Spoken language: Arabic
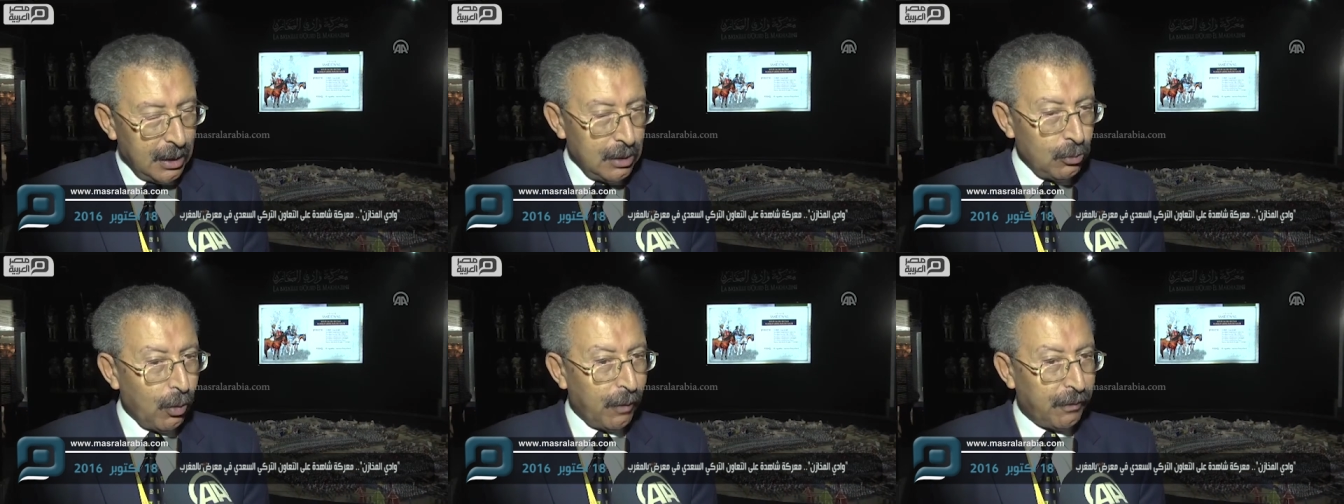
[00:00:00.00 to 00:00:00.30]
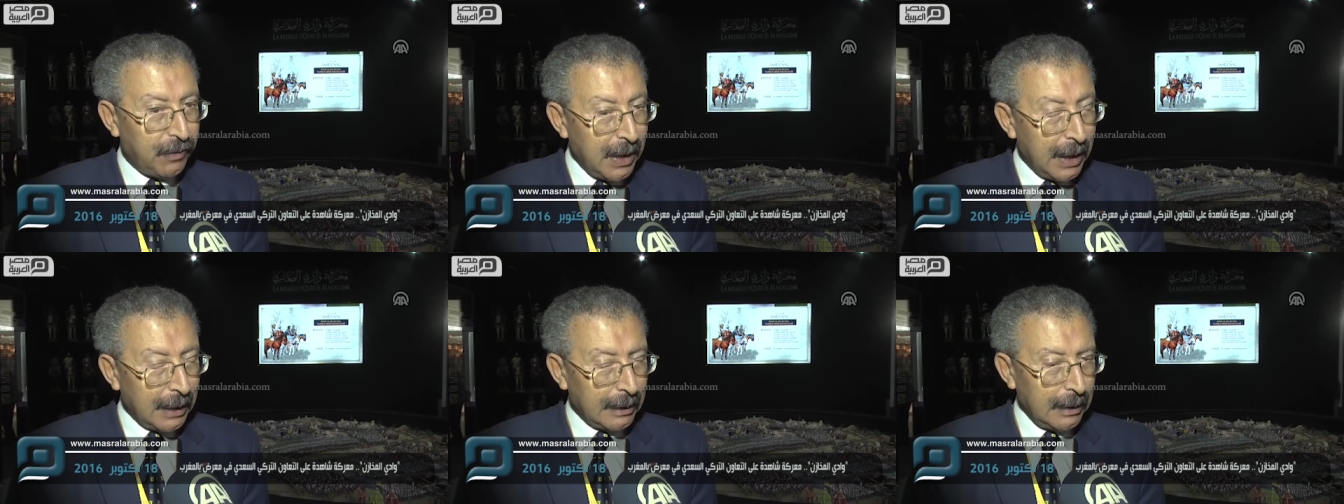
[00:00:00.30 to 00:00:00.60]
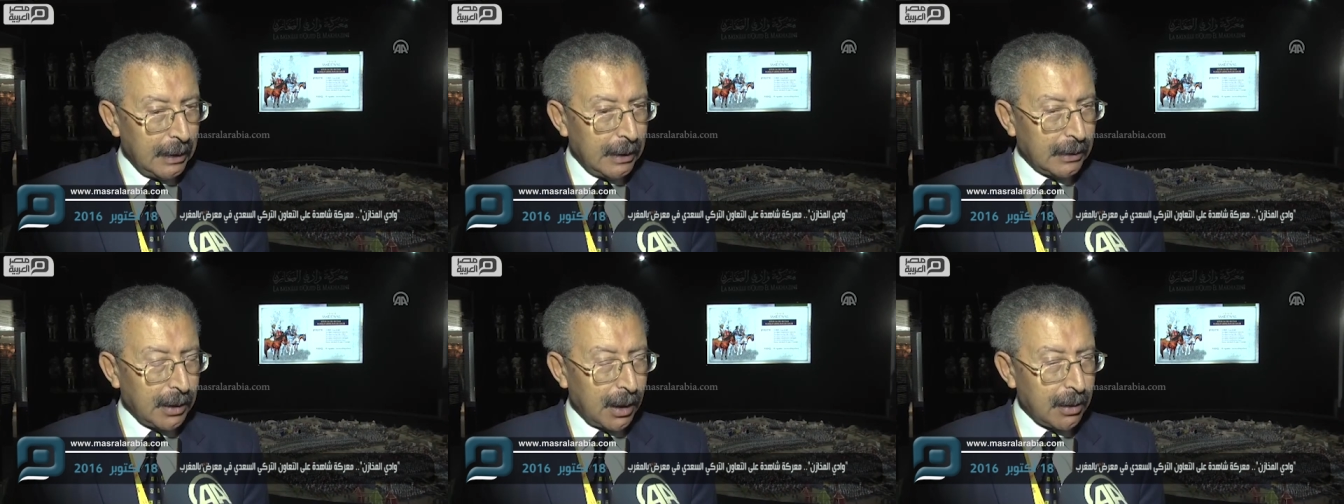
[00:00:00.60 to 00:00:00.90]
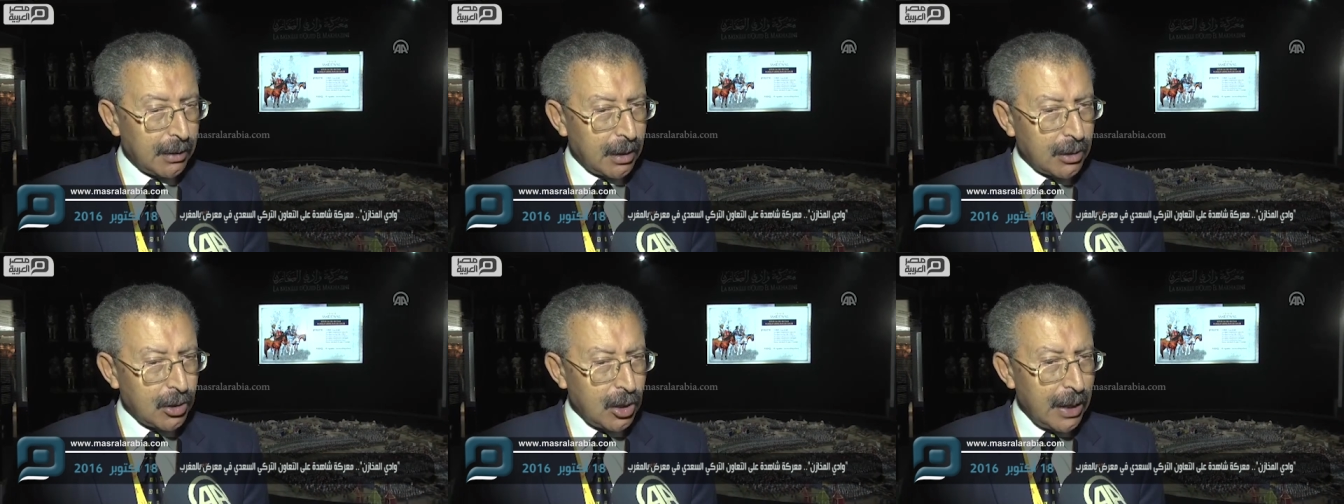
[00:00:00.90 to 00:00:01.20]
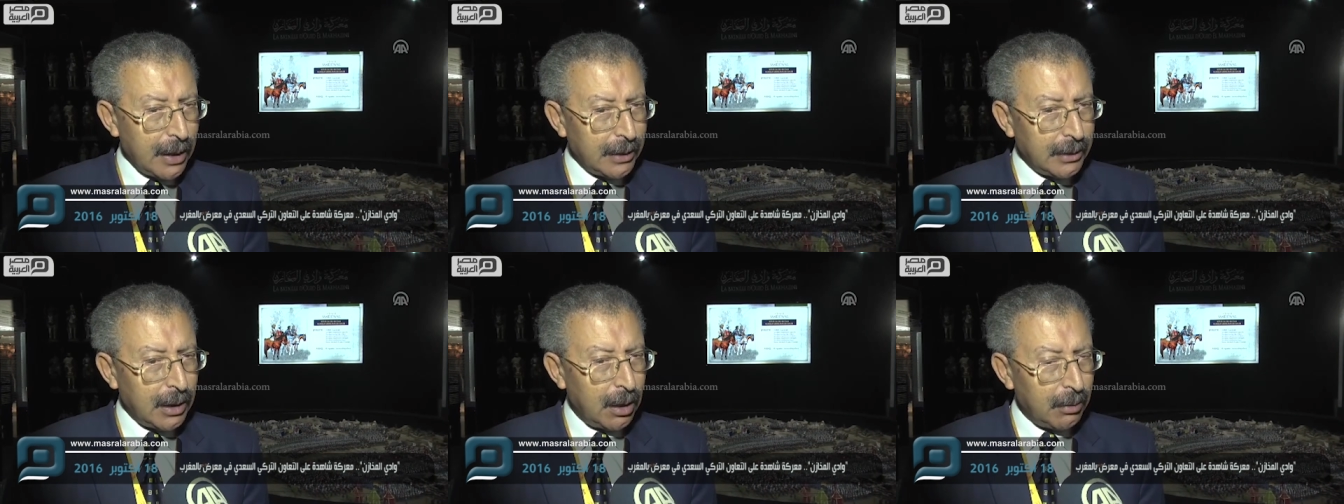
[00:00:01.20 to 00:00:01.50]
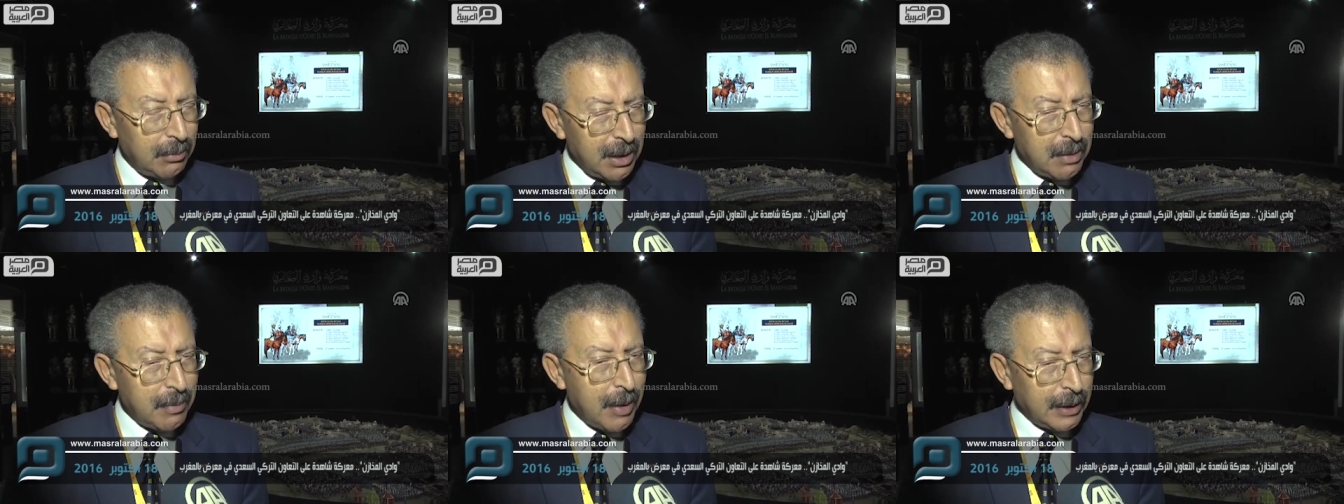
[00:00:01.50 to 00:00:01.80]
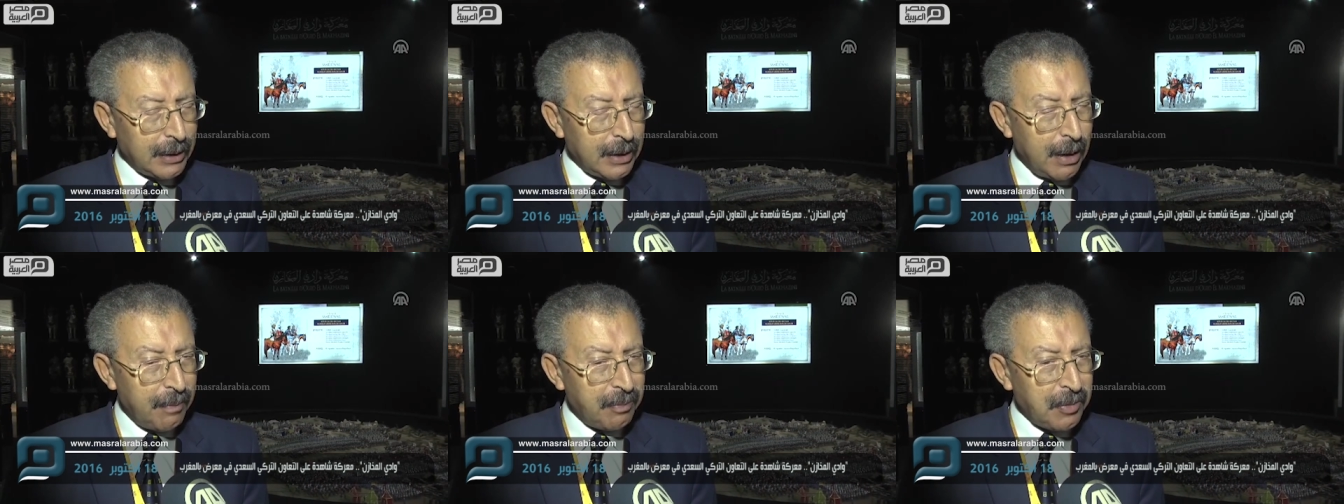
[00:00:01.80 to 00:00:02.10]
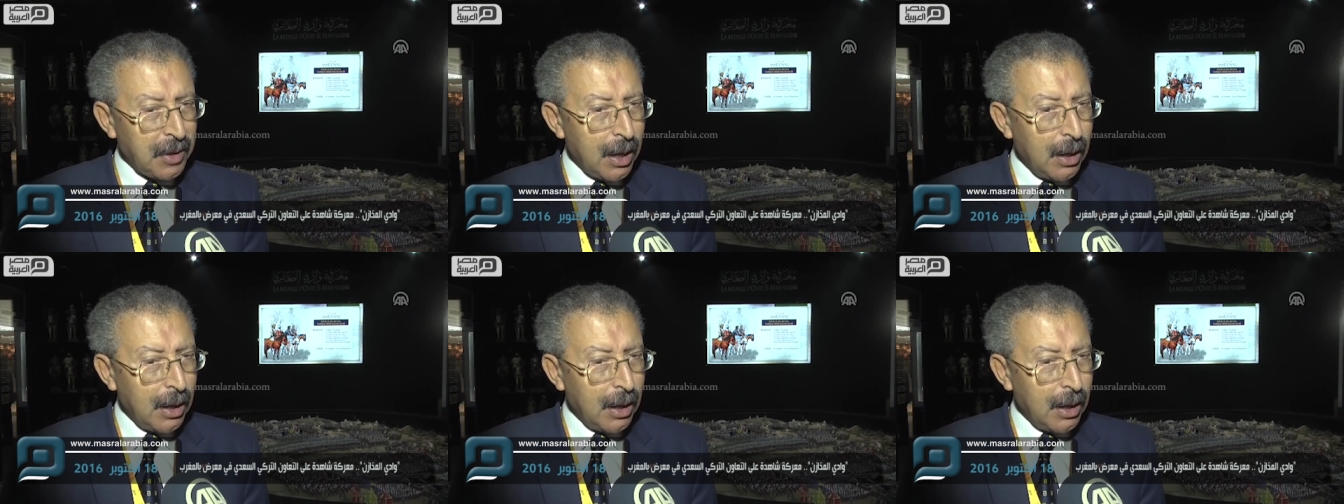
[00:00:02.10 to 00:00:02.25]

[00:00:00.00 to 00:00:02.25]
وفي هذا الإطار لأن لماذا؟